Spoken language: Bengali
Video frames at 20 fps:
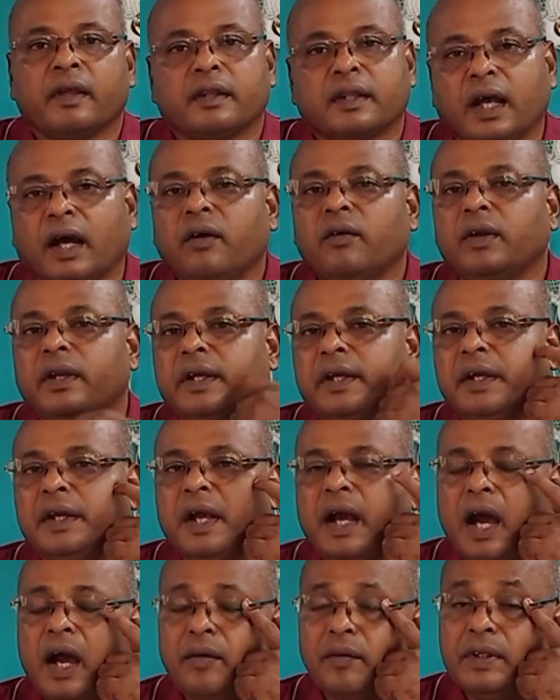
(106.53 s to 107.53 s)
তাহলে
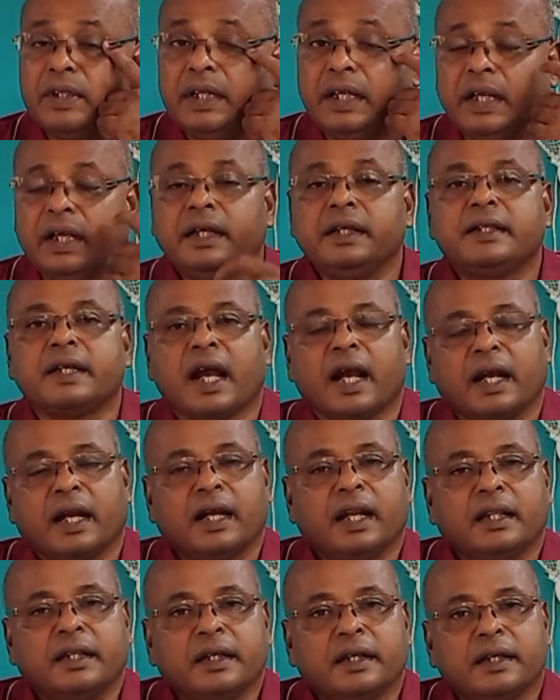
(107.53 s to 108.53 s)
আমাদের এই
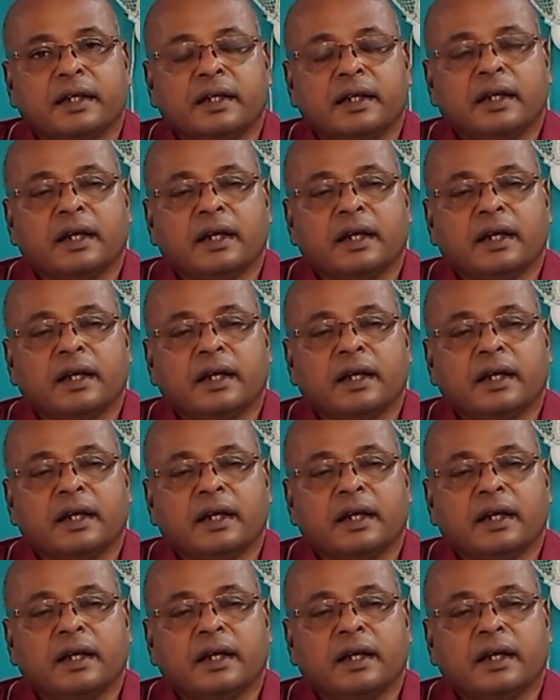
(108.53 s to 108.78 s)
জায়গাটাতে